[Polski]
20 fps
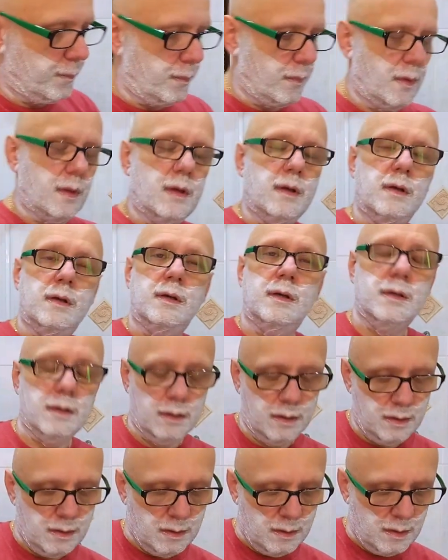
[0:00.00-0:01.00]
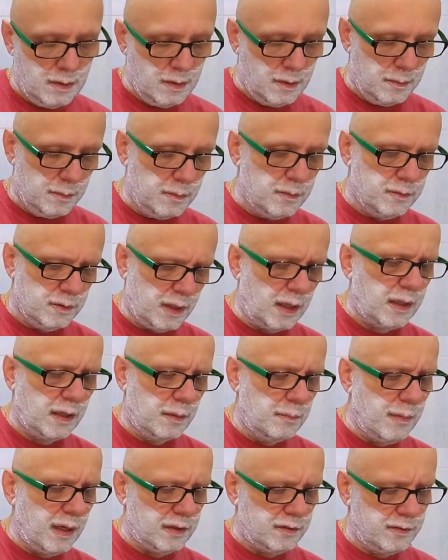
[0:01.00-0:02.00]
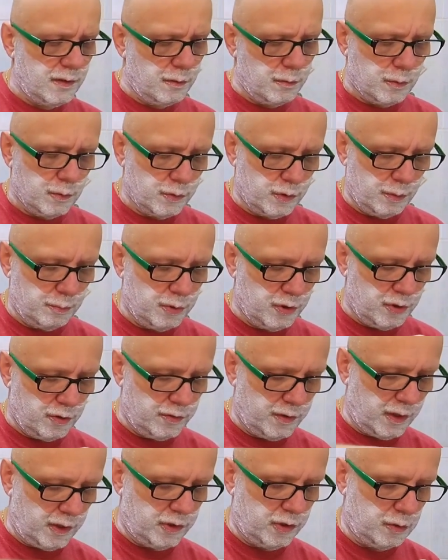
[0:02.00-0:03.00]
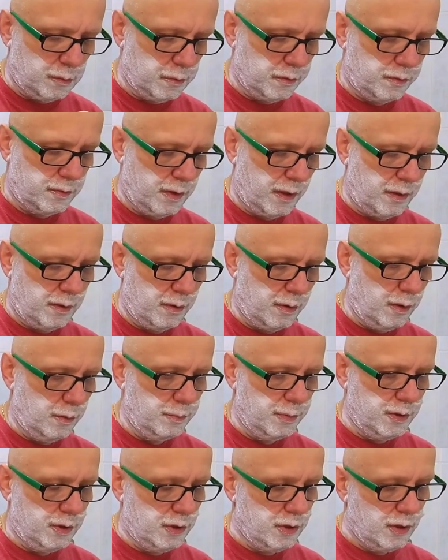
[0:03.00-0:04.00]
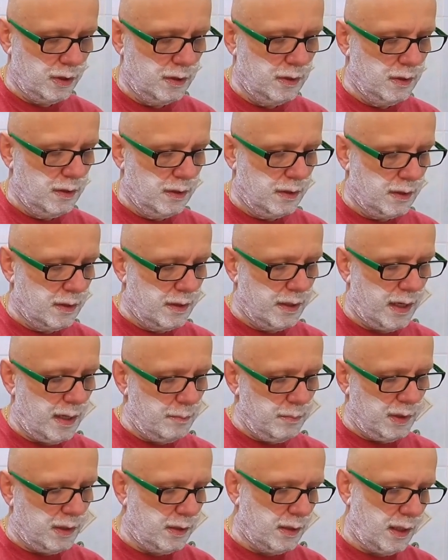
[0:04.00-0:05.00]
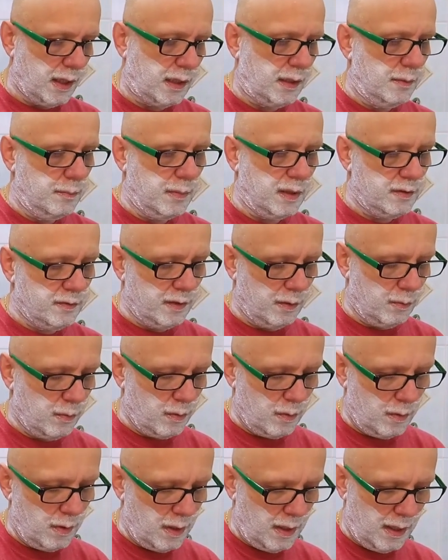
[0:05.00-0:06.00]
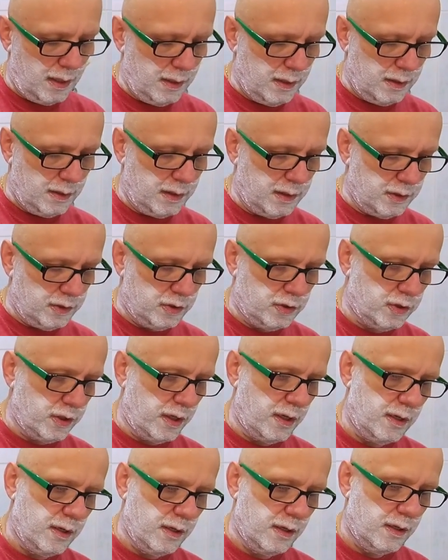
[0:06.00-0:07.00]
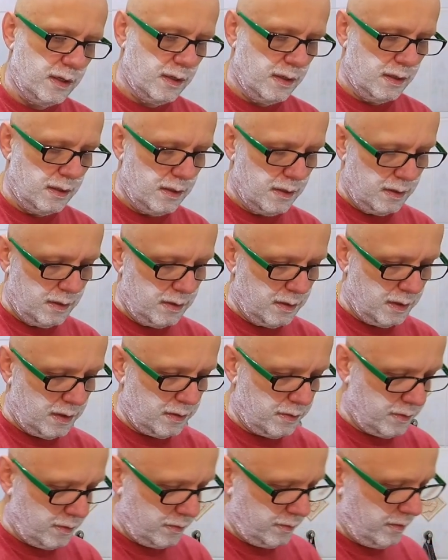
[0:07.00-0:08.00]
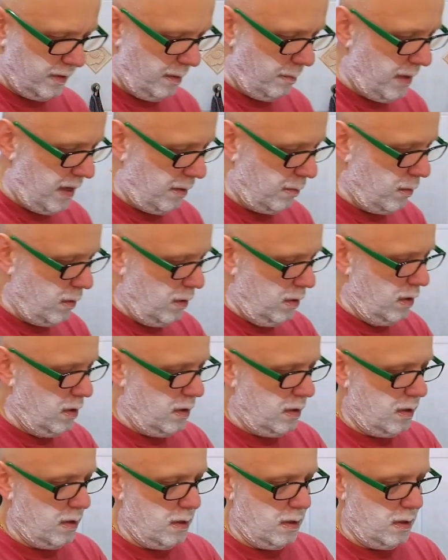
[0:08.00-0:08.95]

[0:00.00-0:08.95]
Mm. takie masełko, żeby się zaczęło z tego robić. Kremik taki masełko, ale jeszcze jest to za mało.